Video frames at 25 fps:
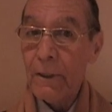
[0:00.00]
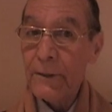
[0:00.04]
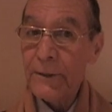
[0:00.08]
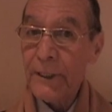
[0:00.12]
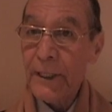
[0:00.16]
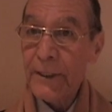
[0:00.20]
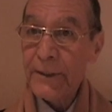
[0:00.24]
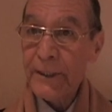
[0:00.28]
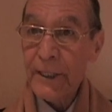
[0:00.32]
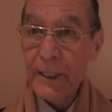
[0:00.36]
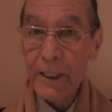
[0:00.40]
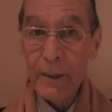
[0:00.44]

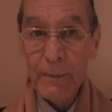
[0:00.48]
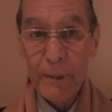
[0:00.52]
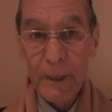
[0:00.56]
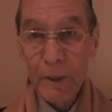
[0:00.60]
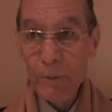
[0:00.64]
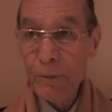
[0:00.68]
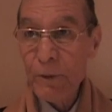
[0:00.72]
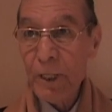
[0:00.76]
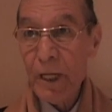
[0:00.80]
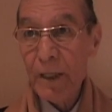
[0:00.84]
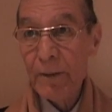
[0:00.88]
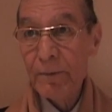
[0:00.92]
تحترم
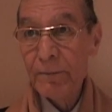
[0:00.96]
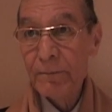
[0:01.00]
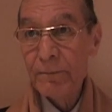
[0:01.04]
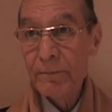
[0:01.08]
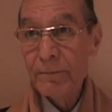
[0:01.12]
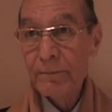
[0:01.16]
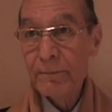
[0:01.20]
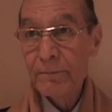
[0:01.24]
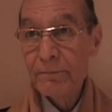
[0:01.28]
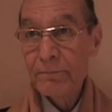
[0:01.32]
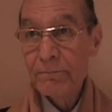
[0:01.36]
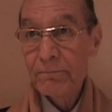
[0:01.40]
عودا
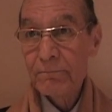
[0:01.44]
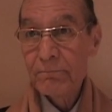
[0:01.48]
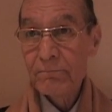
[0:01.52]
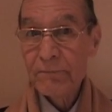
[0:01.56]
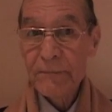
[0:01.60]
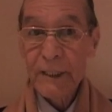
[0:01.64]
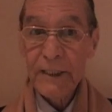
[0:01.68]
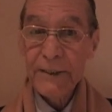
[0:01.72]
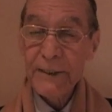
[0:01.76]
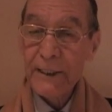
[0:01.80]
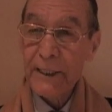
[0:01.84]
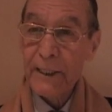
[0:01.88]

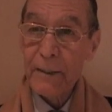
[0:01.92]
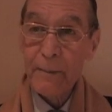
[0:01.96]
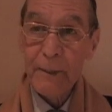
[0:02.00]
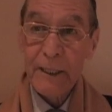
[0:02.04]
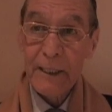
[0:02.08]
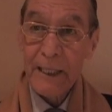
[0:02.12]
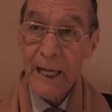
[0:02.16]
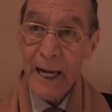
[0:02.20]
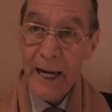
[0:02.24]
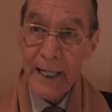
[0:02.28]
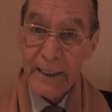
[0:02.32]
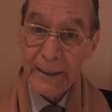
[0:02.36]
تحترم
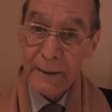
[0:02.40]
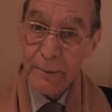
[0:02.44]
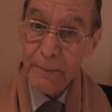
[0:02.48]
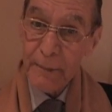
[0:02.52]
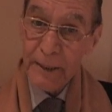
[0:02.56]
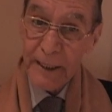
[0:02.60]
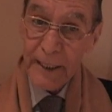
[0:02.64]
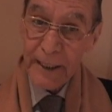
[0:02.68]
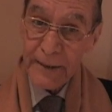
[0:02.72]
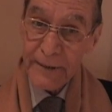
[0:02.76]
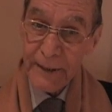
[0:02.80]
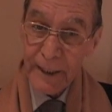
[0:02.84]
الحاكم
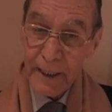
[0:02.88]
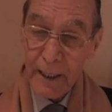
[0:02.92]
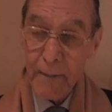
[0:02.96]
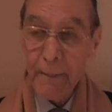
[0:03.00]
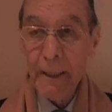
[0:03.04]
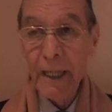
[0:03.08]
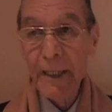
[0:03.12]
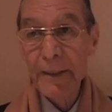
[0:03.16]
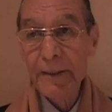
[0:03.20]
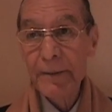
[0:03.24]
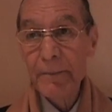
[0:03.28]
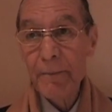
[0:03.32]
من
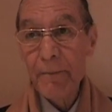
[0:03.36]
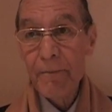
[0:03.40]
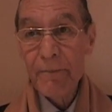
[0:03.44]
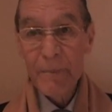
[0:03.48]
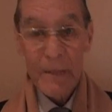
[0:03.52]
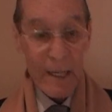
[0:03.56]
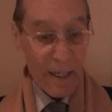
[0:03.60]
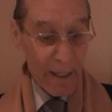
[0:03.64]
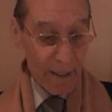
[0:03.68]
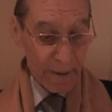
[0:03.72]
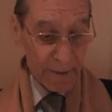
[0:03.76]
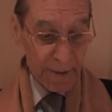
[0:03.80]
احترمني
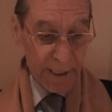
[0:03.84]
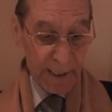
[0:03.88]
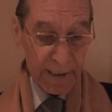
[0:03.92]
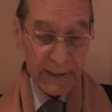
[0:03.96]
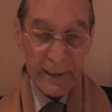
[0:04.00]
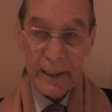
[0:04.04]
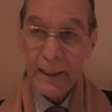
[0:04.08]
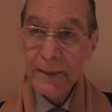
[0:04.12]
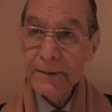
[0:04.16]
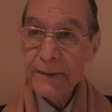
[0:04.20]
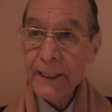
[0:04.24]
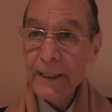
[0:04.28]

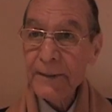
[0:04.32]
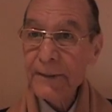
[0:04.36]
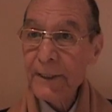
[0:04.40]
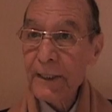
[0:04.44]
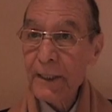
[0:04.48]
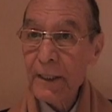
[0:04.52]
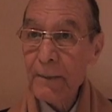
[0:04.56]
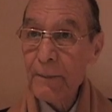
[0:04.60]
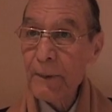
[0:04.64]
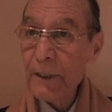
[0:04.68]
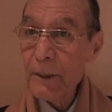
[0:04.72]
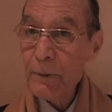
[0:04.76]

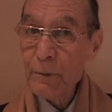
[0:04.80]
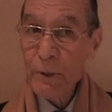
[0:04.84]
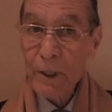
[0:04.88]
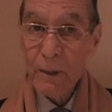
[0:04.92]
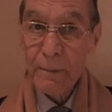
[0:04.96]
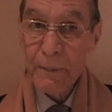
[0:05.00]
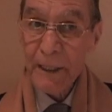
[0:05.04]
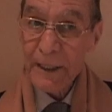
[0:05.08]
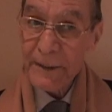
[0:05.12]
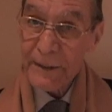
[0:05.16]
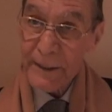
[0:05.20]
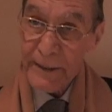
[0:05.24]
تحترم عودا
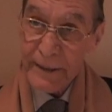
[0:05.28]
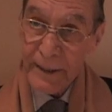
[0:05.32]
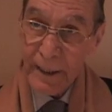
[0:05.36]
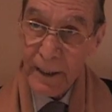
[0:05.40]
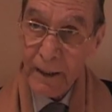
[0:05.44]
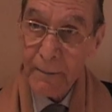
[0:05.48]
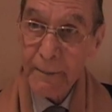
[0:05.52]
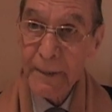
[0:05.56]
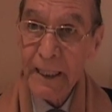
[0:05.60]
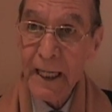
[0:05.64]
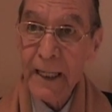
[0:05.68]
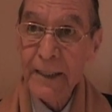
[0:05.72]
من
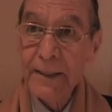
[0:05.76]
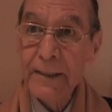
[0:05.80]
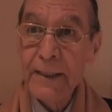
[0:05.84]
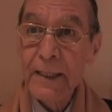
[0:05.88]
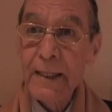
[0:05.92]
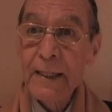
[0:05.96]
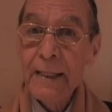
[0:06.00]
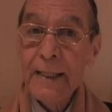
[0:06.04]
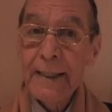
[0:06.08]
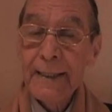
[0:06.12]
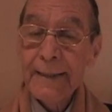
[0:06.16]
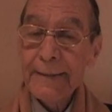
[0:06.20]
احترمني
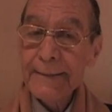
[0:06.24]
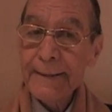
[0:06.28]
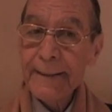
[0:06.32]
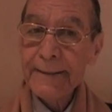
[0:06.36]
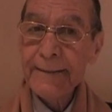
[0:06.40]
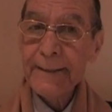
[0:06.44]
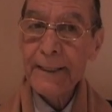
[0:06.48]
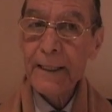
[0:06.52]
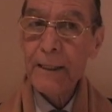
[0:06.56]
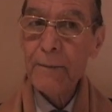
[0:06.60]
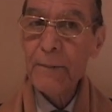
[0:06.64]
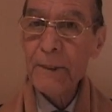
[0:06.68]

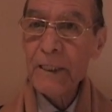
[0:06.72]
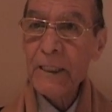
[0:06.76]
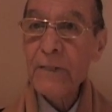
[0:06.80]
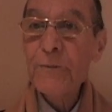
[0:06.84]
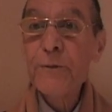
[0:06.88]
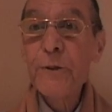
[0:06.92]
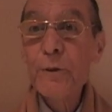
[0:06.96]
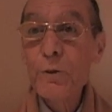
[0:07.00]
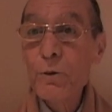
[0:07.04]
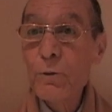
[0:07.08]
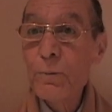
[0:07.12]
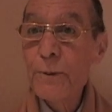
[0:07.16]
تحترم
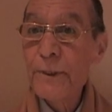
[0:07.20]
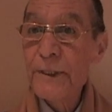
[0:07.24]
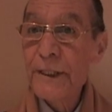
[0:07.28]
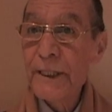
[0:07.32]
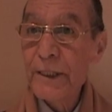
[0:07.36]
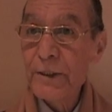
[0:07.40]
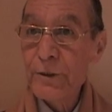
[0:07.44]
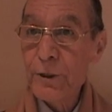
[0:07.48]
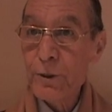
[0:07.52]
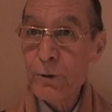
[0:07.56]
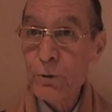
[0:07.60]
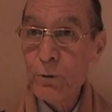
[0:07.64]
ويخفلوا
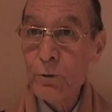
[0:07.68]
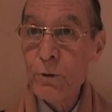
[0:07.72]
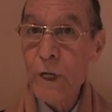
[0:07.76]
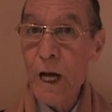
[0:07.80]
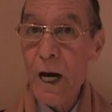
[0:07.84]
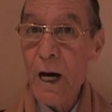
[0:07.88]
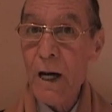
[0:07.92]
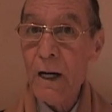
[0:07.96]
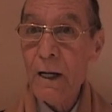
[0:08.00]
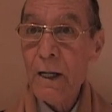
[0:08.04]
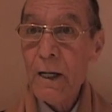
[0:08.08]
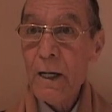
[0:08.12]
بالدرجة
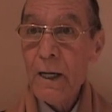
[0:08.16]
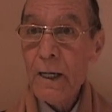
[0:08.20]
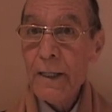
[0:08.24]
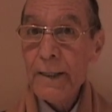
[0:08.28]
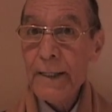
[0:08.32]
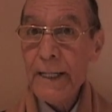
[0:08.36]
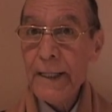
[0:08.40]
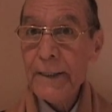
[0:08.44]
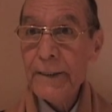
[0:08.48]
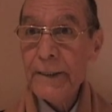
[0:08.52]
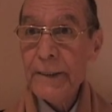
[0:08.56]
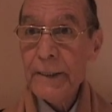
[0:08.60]
الأولى
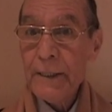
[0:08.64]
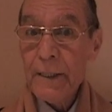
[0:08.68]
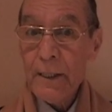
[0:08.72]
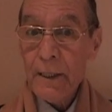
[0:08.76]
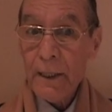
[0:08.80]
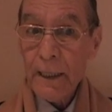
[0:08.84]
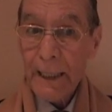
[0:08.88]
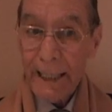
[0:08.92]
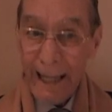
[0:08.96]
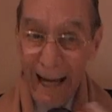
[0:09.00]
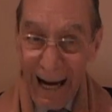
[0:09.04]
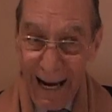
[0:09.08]
يعني
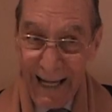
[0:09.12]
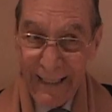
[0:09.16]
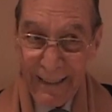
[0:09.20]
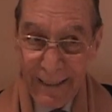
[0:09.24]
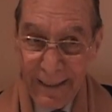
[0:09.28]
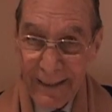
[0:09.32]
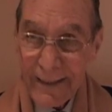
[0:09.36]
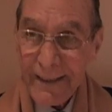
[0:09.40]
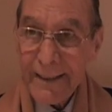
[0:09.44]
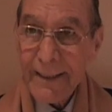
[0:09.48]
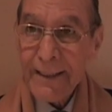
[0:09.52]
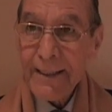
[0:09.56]

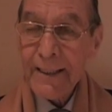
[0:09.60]
قارة